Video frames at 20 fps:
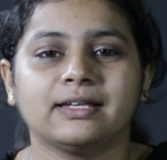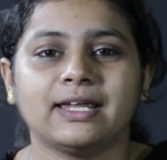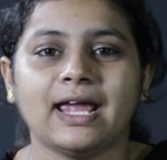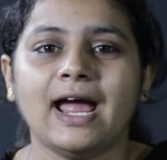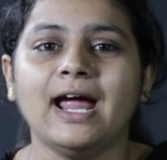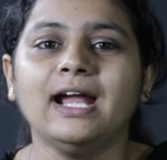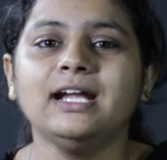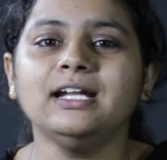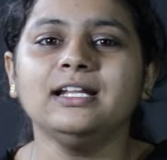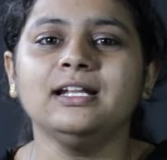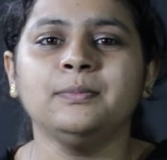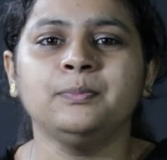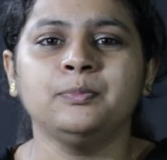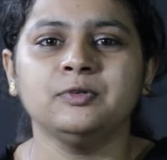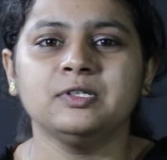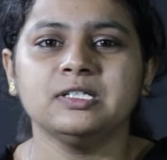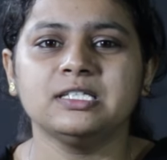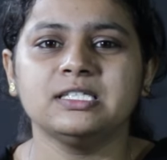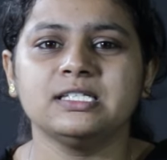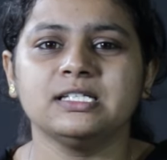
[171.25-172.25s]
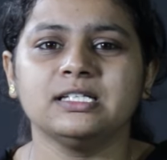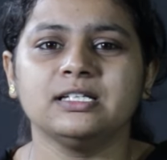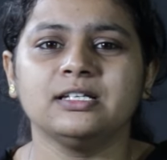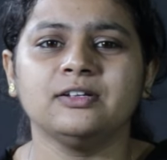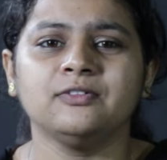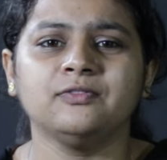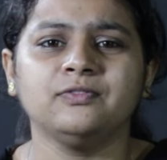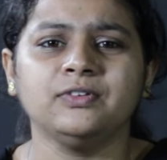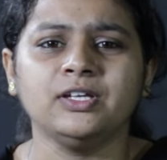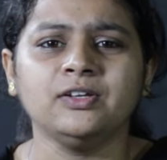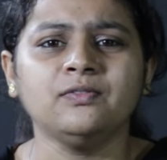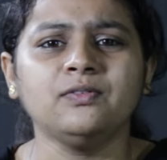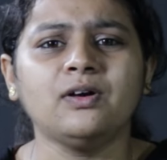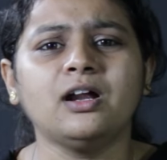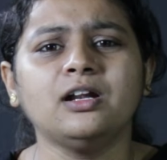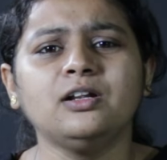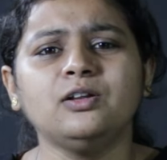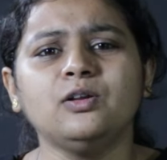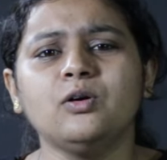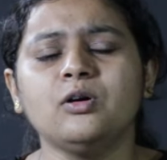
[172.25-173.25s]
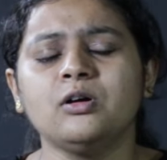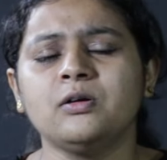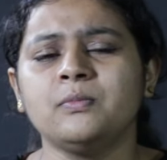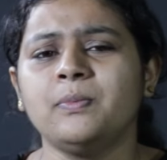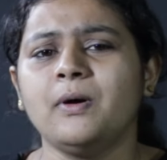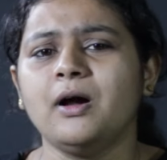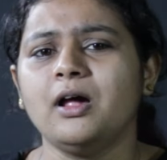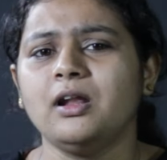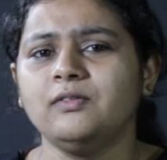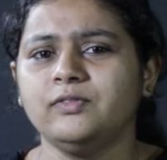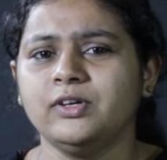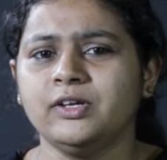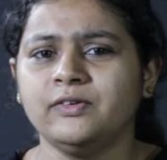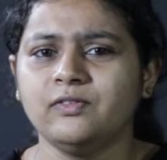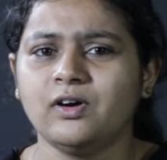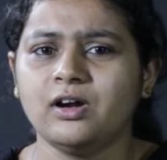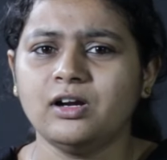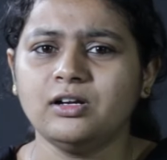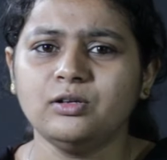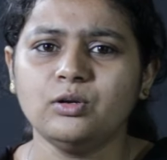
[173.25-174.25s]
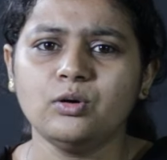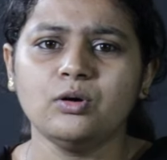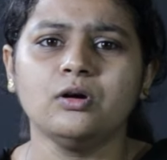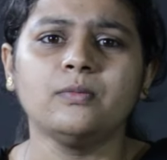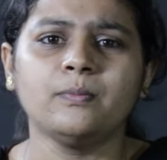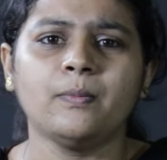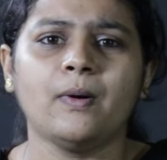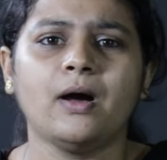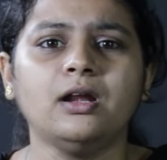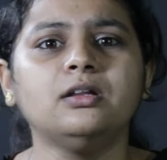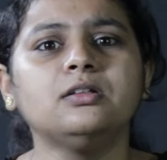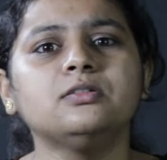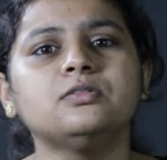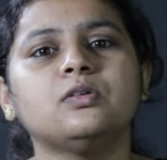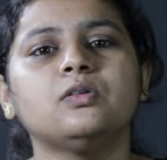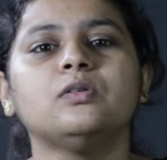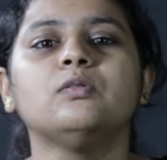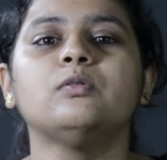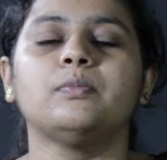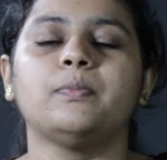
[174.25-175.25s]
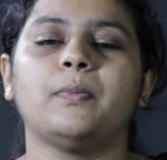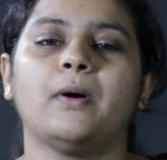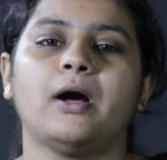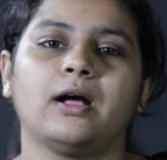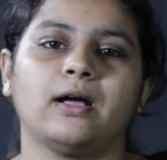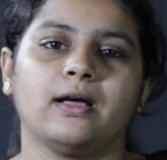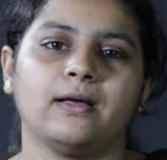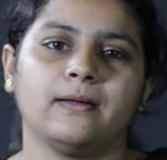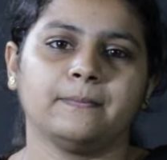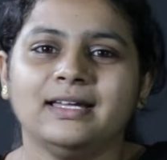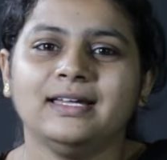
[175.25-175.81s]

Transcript: கேண்டிலை பிடிச்சி விவான் லோக்பால் விவான் லோக்பால்னு சொல்லியிருப்பாங்க